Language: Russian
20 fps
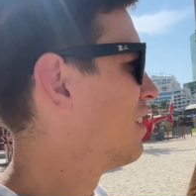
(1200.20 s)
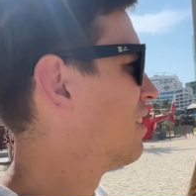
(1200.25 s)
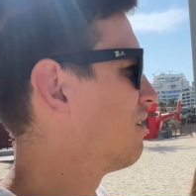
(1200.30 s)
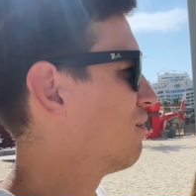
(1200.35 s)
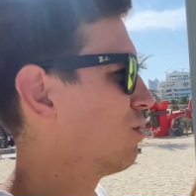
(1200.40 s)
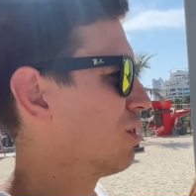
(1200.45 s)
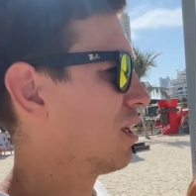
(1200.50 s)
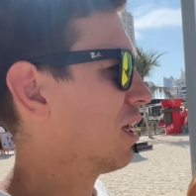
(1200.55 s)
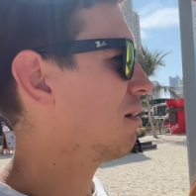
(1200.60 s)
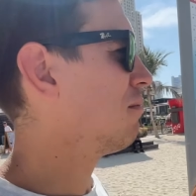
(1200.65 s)

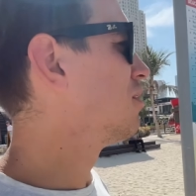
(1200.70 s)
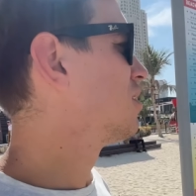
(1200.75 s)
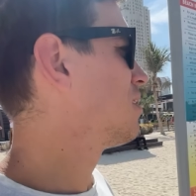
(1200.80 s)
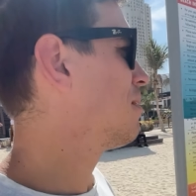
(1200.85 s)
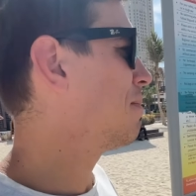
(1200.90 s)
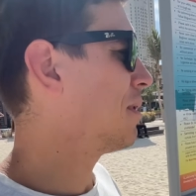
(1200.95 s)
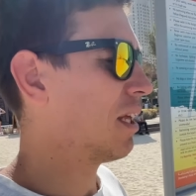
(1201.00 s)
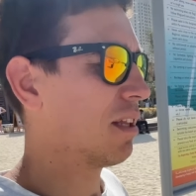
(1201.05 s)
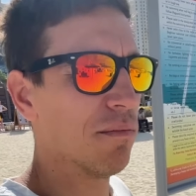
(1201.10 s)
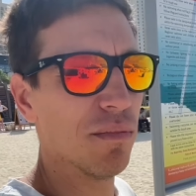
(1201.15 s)
Вот, я бы
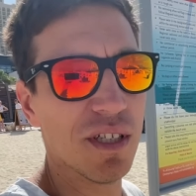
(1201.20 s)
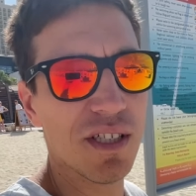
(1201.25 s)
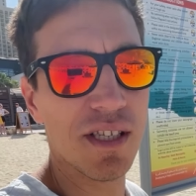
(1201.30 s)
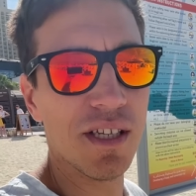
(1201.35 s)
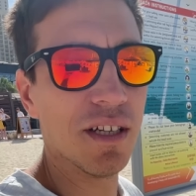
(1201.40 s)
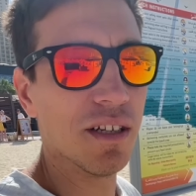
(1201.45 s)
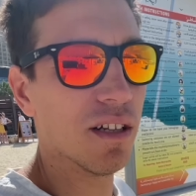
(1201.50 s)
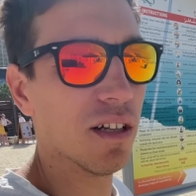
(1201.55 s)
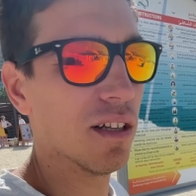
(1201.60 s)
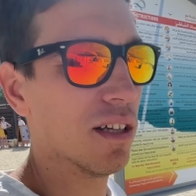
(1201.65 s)
запрет бы
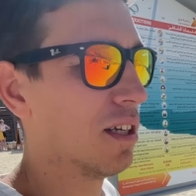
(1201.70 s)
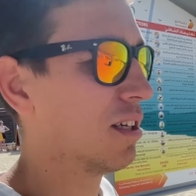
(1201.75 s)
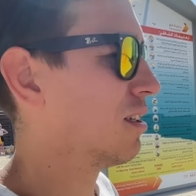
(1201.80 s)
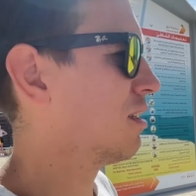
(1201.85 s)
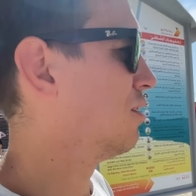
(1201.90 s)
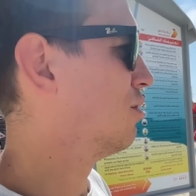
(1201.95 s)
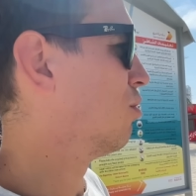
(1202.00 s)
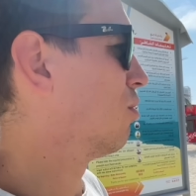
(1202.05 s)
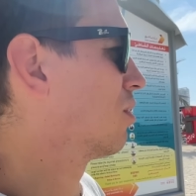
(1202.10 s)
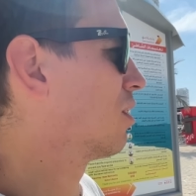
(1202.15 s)
сделал.
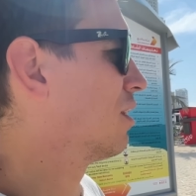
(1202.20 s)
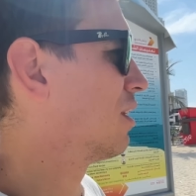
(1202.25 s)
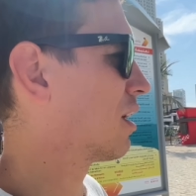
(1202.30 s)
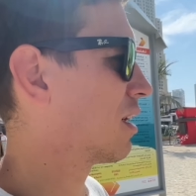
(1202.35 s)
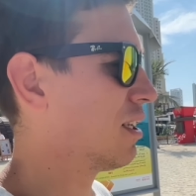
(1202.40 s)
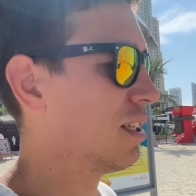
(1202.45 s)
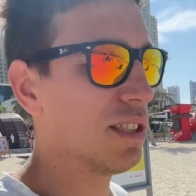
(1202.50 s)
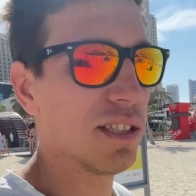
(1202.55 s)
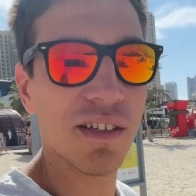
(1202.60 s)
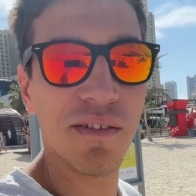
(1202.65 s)
Долго
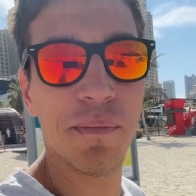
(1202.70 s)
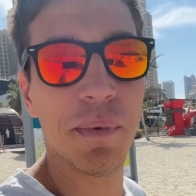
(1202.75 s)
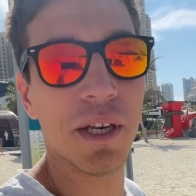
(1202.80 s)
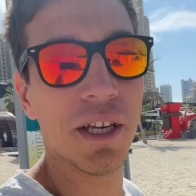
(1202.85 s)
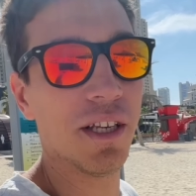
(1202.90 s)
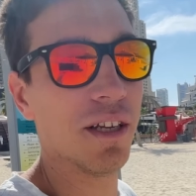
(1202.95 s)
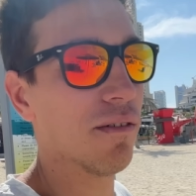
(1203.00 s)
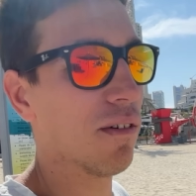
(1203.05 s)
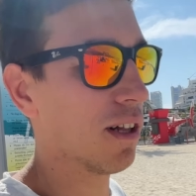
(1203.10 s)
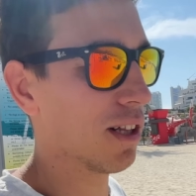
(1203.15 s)
находиться в
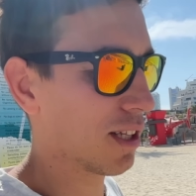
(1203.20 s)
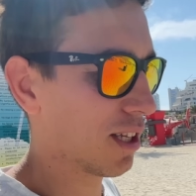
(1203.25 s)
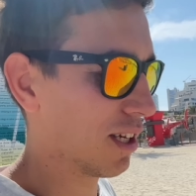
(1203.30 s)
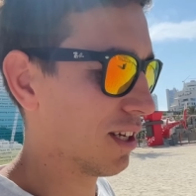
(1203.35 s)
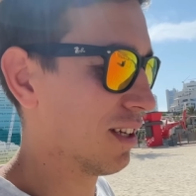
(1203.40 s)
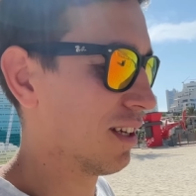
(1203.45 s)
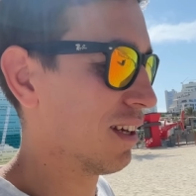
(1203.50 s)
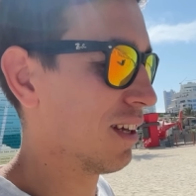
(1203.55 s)
передевалке.